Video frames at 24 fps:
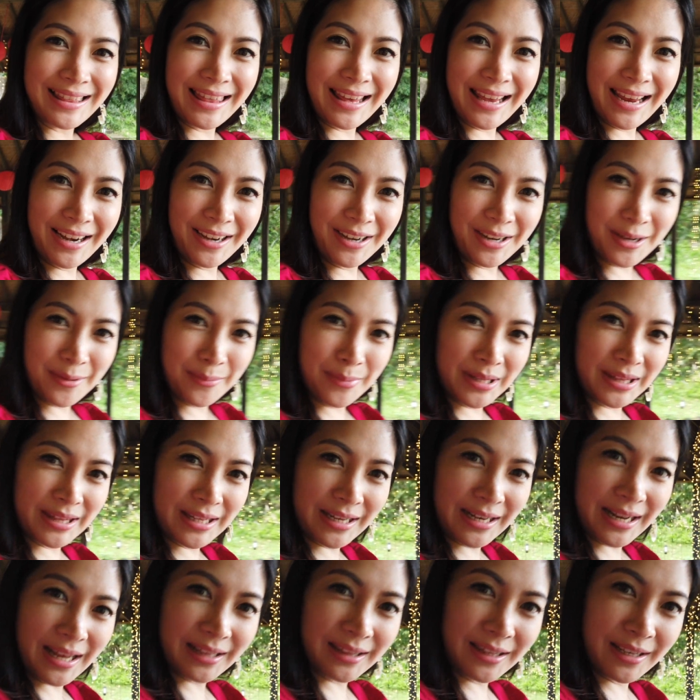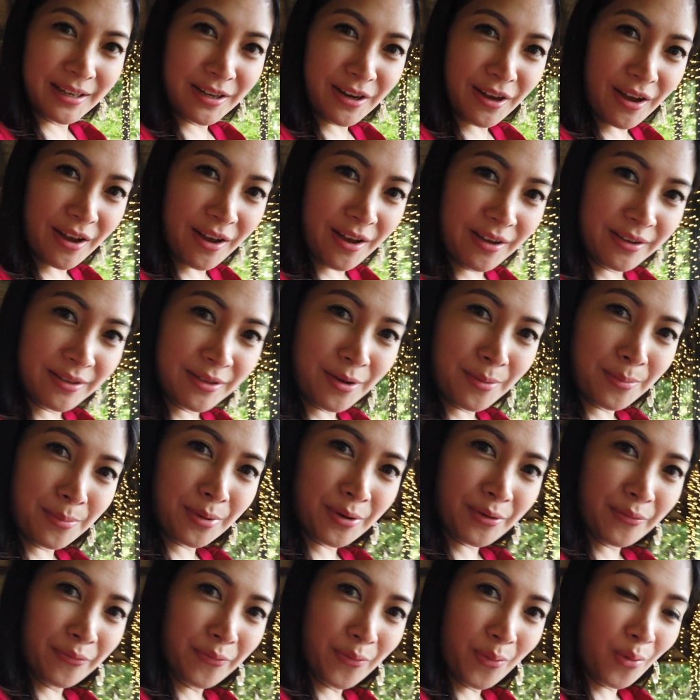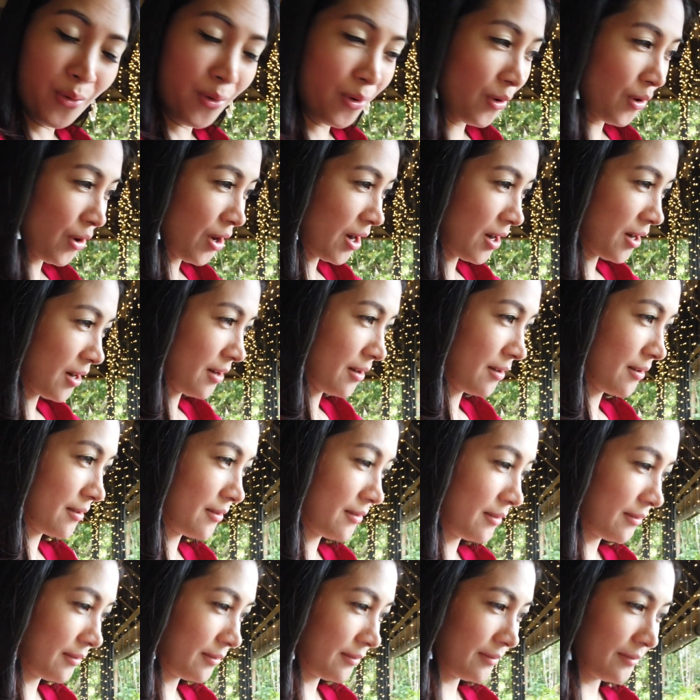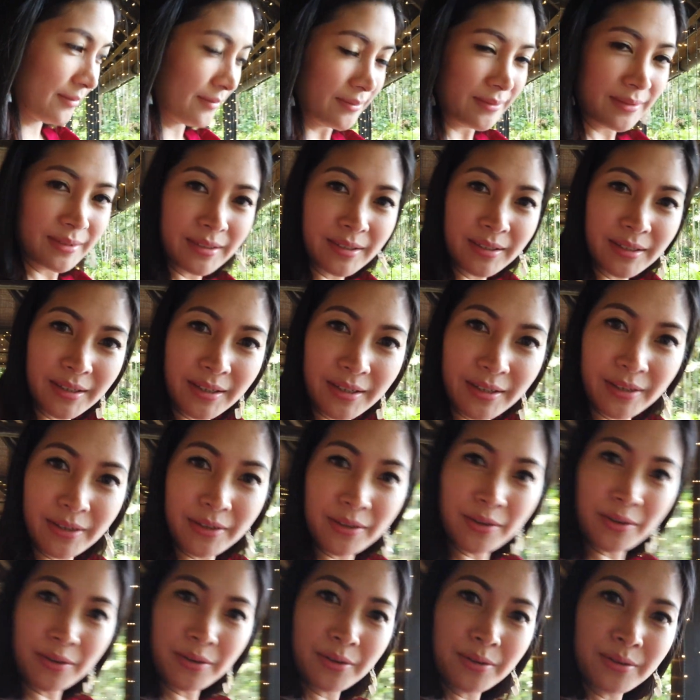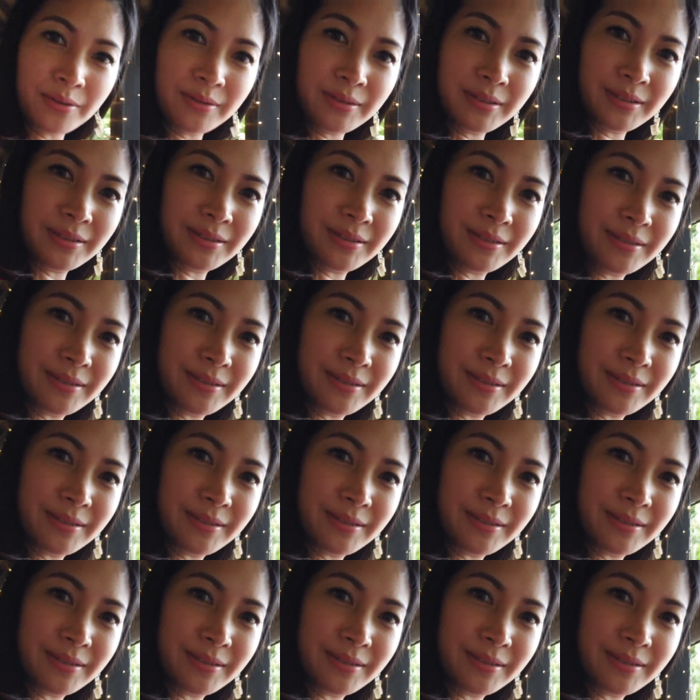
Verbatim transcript: There, kabit na natin ang number 4. There you go.